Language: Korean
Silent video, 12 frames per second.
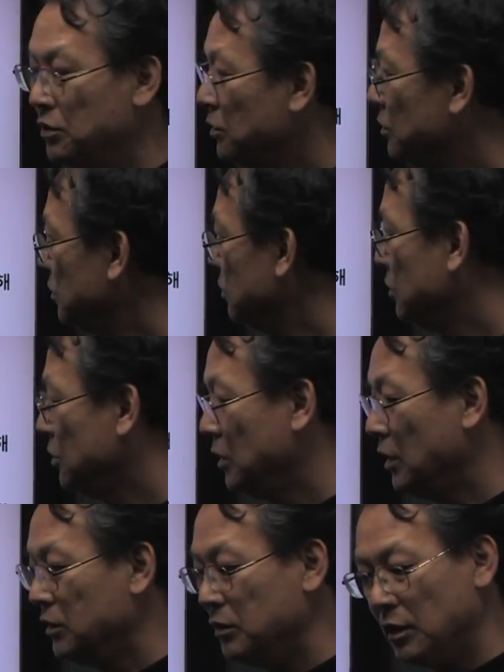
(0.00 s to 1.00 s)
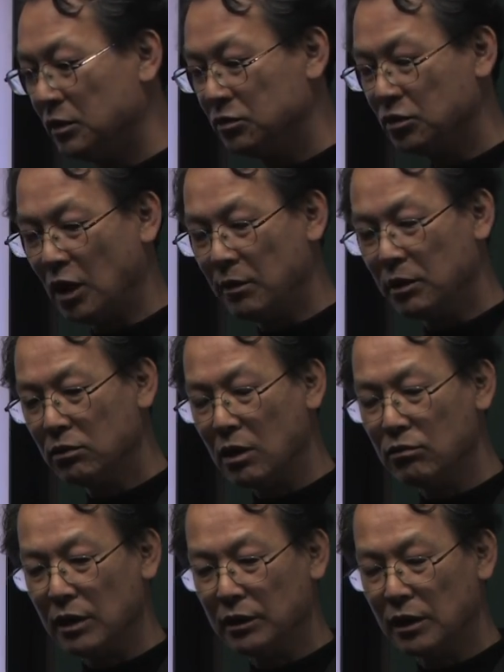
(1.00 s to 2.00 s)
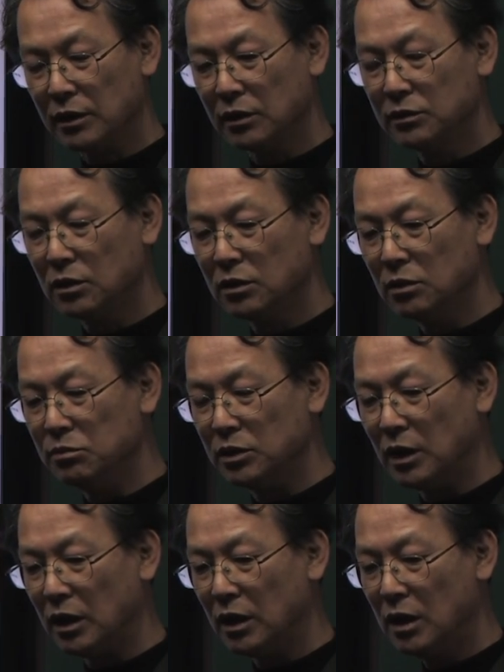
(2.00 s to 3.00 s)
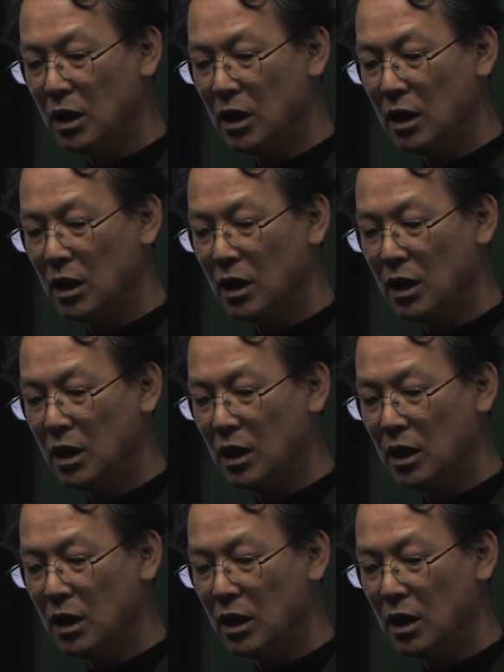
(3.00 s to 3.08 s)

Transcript: 어. 예를 들어서 개별 관광이라는 게 그런 겁니다.